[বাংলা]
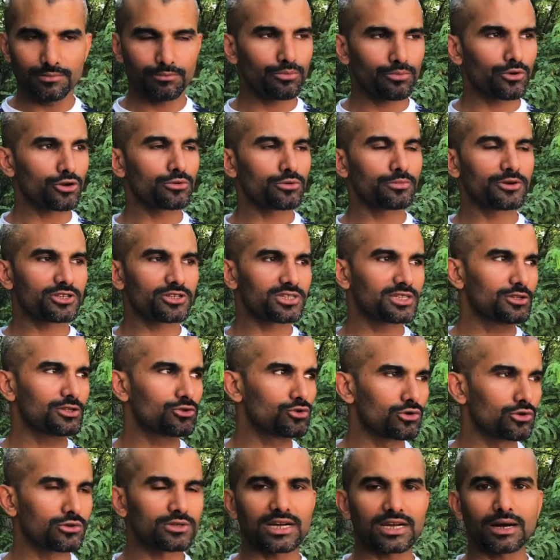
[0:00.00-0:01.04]
পরবর্তী
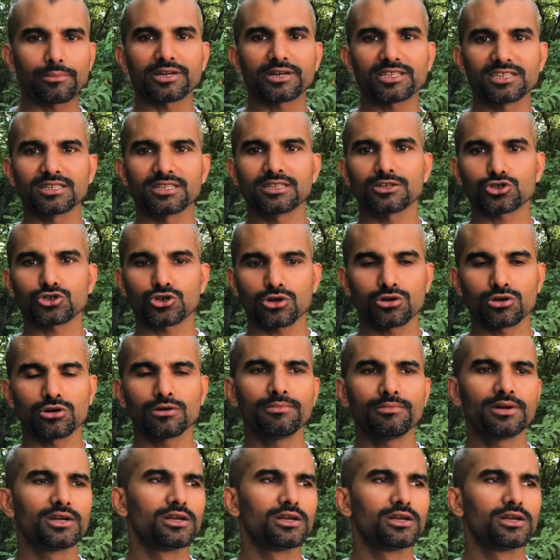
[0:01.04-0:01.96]
দৌড়টা আবার দিতে সক্ষম